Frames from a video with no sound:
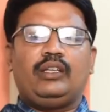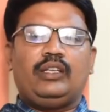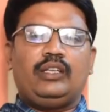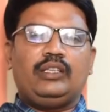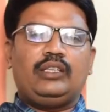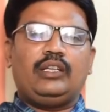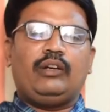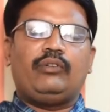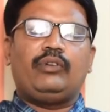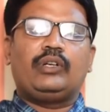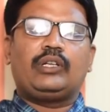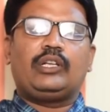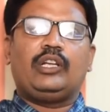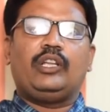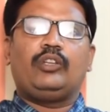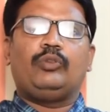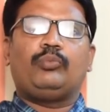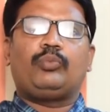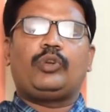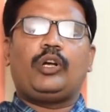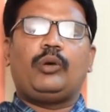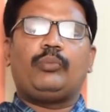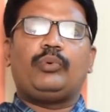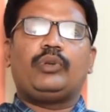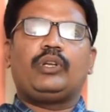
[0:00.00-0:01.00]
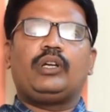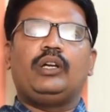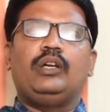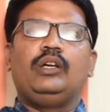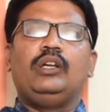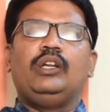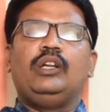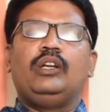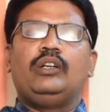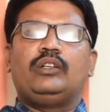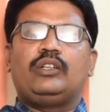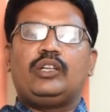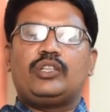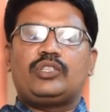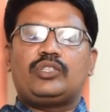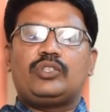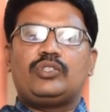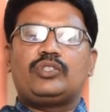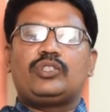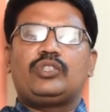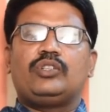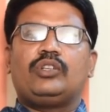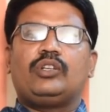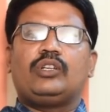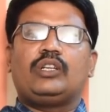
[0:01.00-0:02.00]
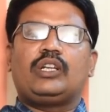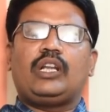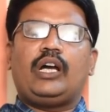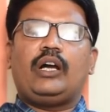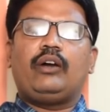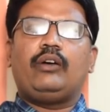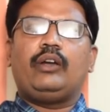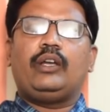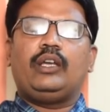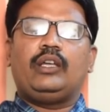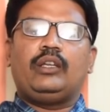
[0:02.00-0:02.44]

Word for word: ఇది అవ్వట్లేదు ప్రాపర్గా టెస్టోస్టిరన్ రా